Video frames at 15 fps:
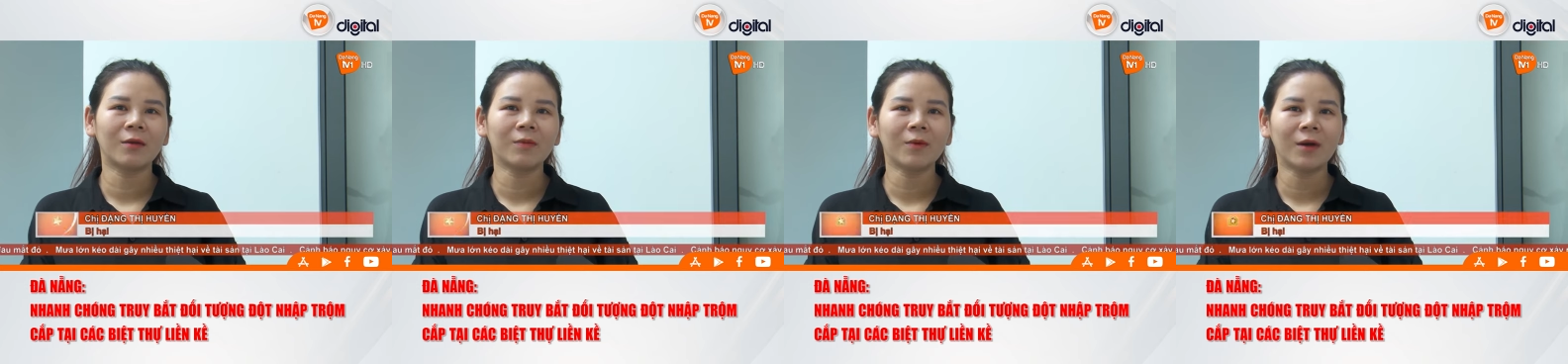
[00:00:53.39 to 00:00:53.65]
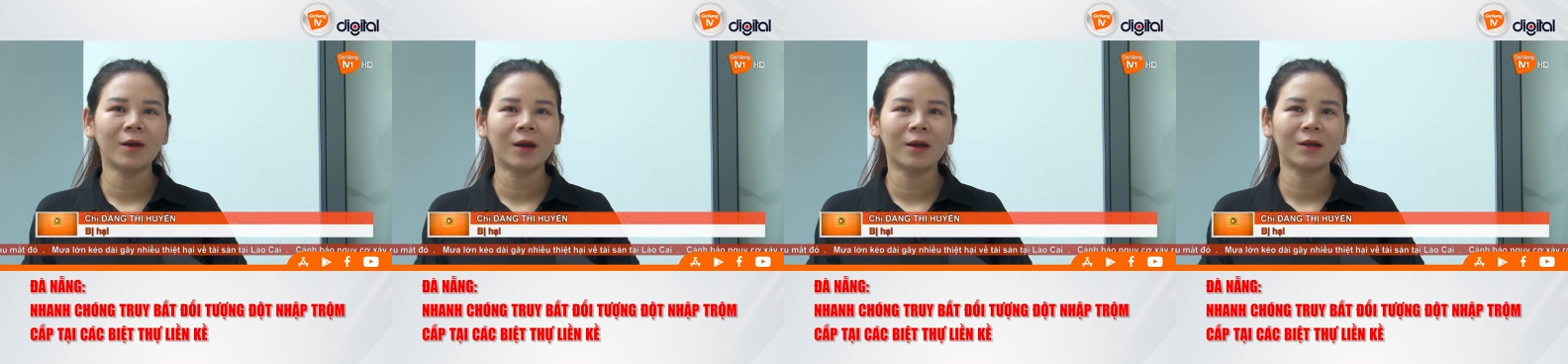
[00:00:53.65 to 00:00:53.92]
lúc
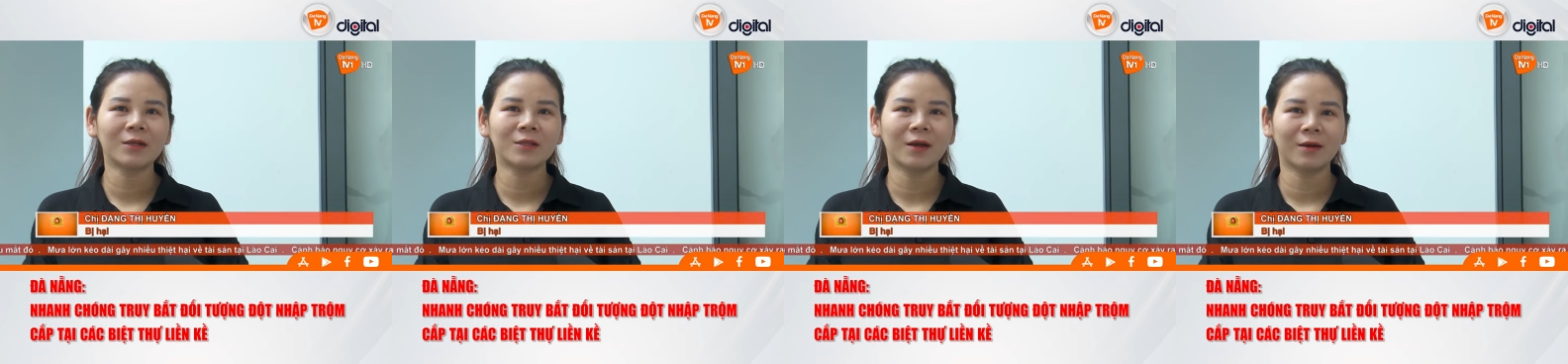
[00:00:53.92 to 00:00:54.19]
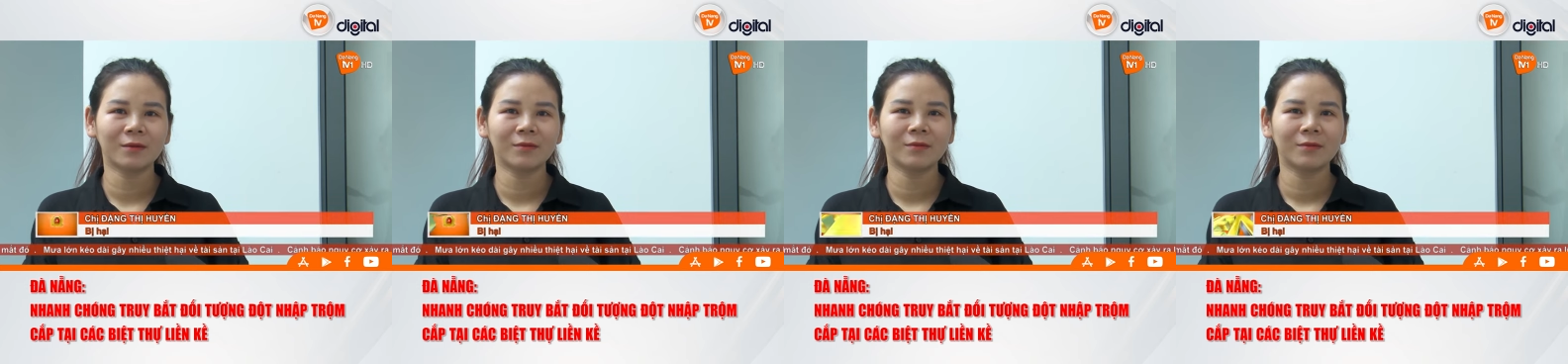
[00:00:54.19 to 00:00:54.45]
đó là rất
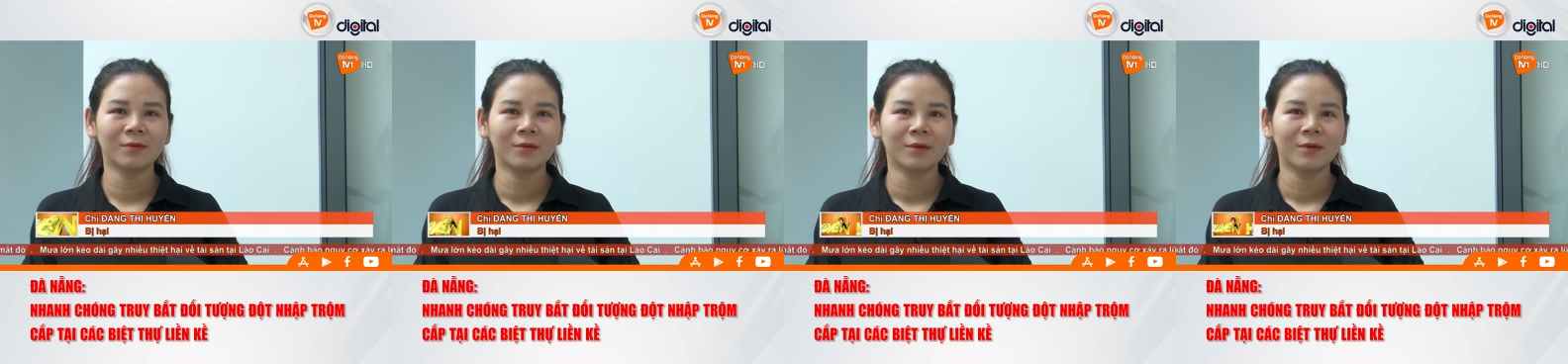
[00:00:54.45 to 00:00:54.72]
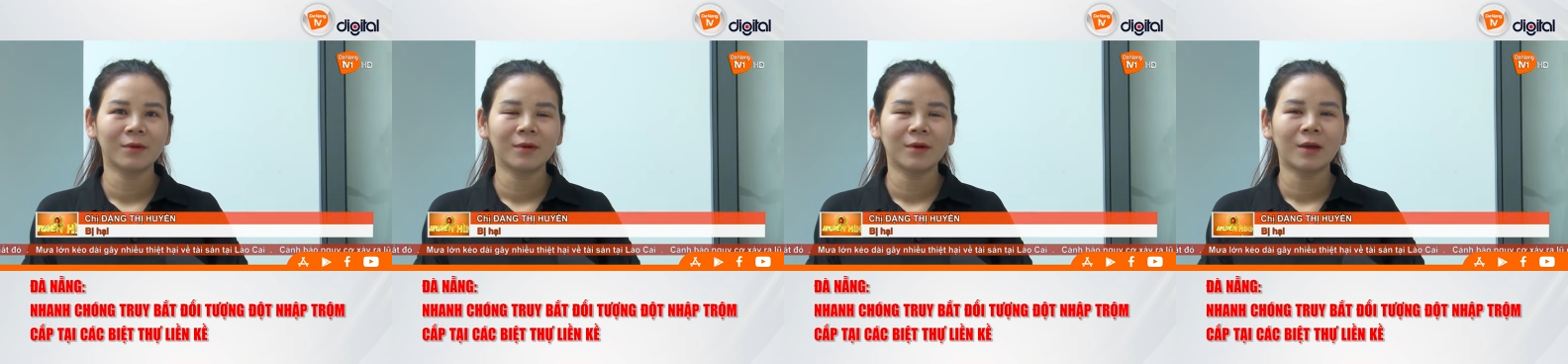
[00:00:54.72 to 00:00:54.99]
sợ,
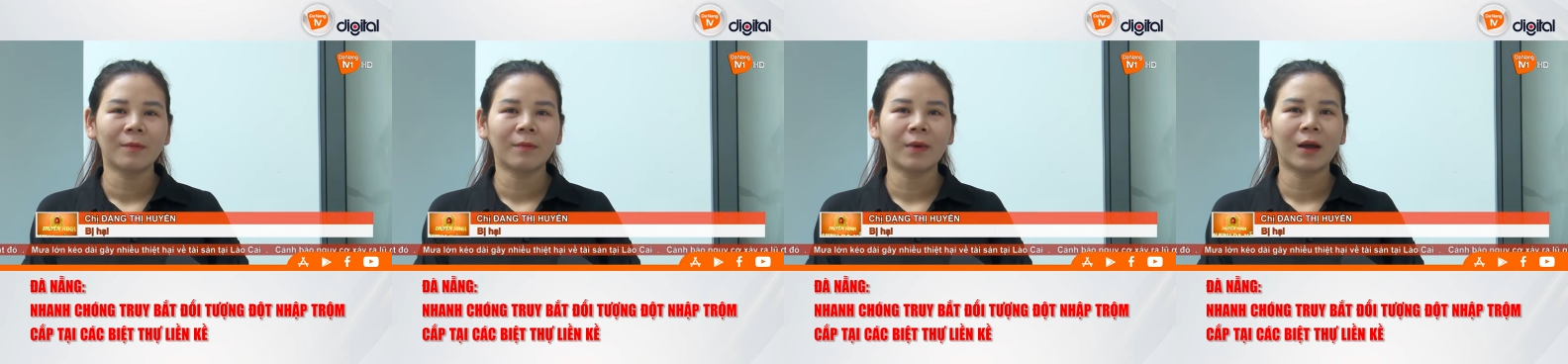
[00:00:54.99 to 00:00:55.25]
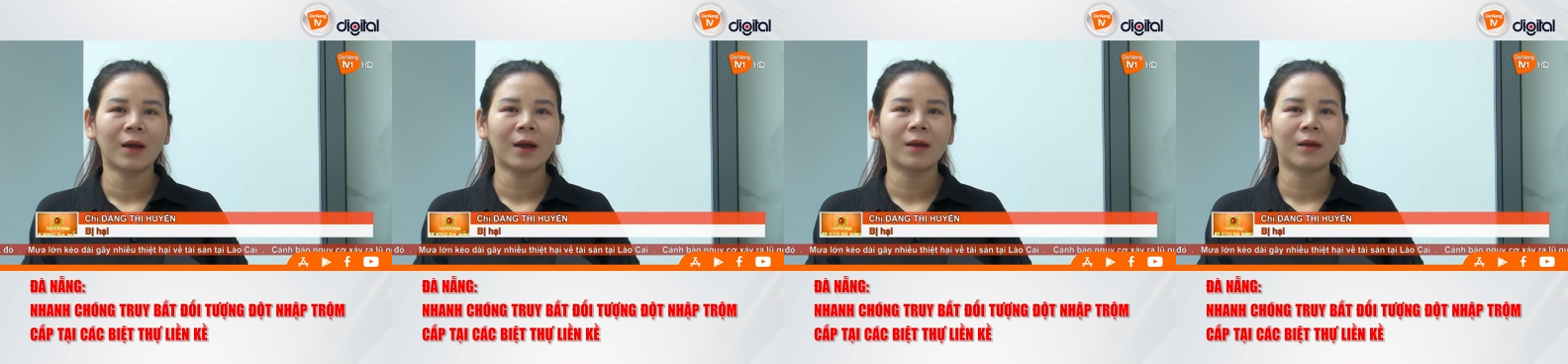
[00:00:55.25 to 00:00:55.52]

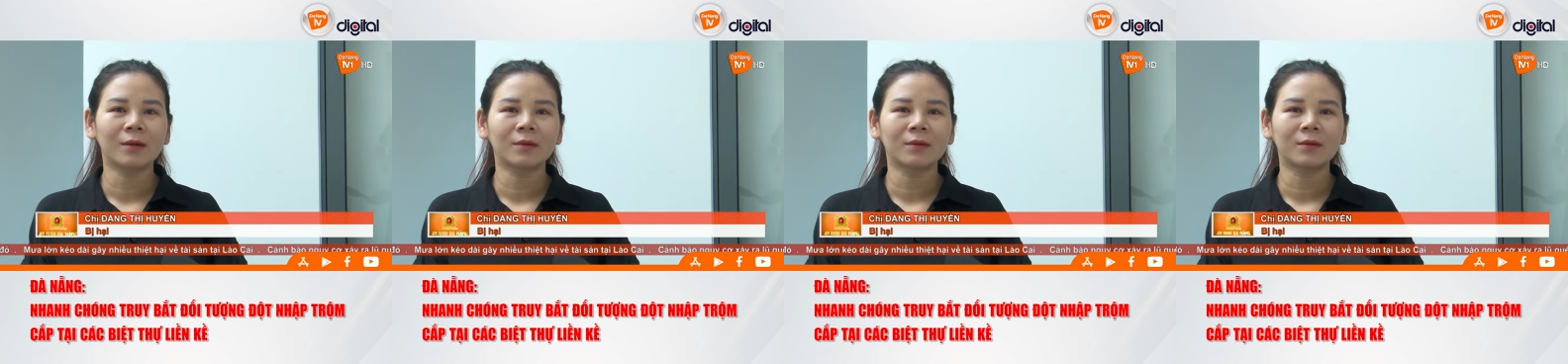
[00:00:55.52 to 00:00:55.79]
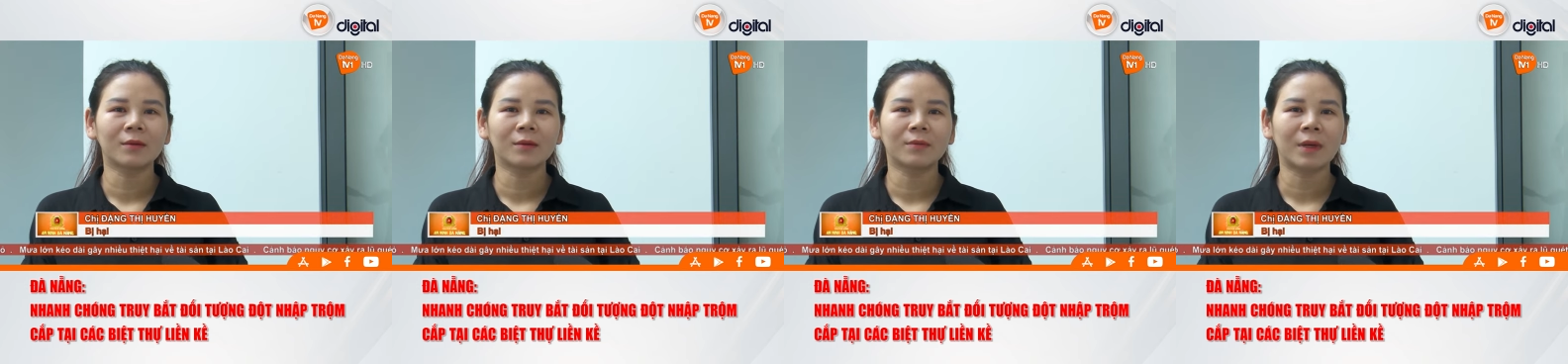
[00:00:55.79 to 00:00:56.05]
mà
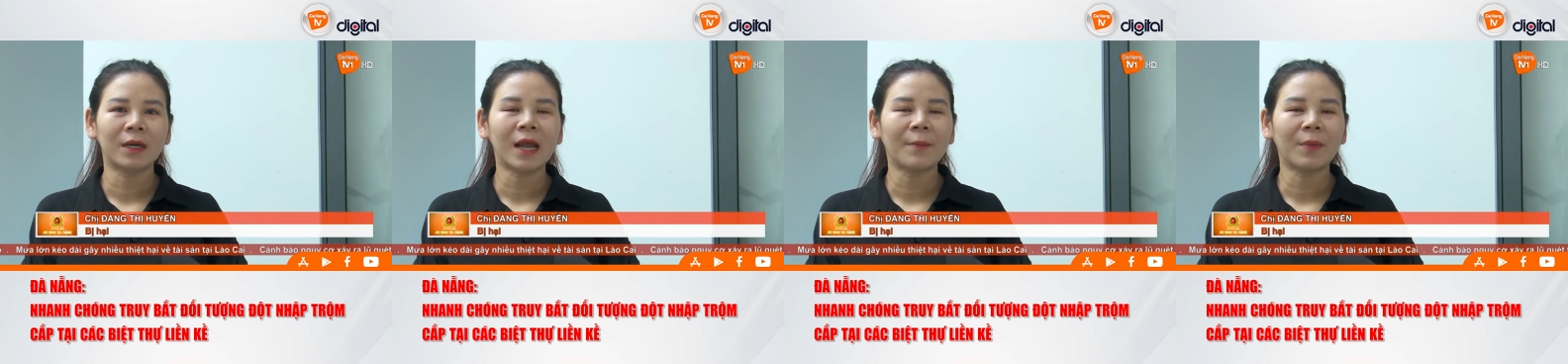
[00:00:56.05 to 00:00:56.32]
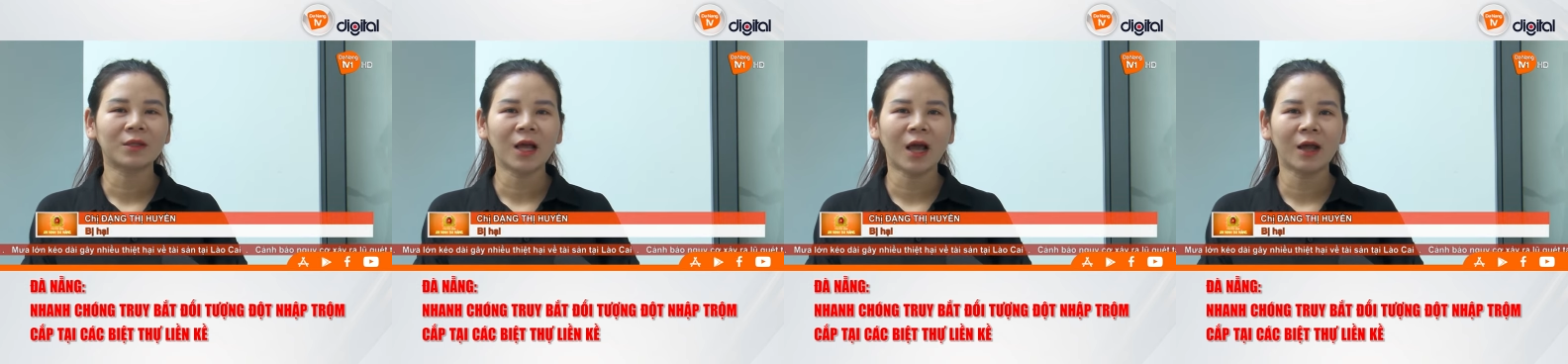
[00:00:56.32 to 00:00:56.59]
mình
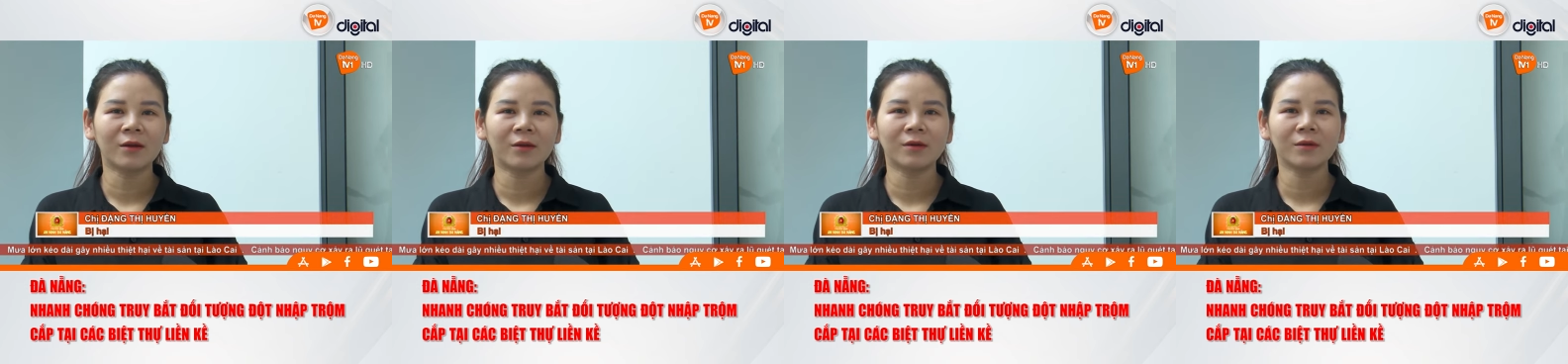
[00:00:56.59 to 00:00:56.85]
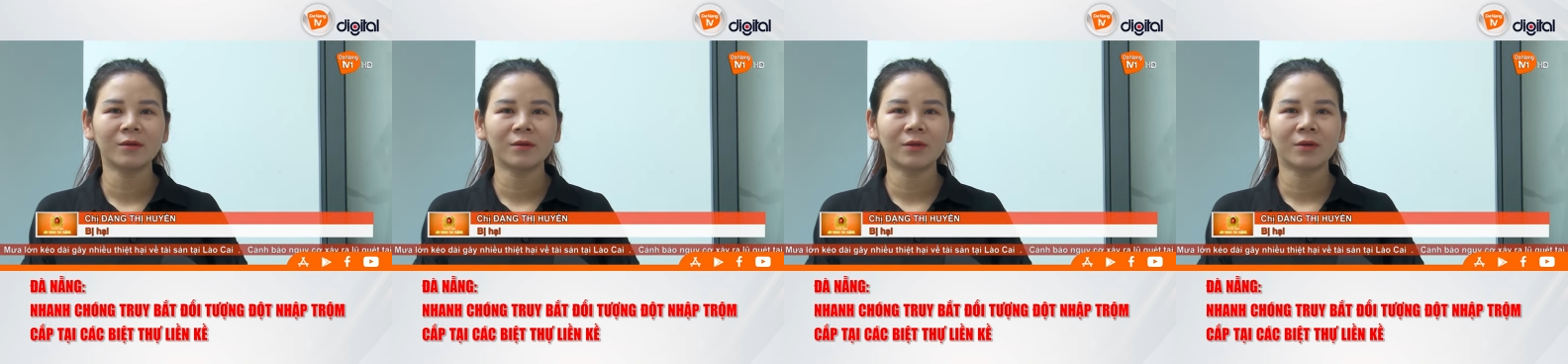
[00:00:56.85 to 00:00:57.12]
đang mang thai nữa,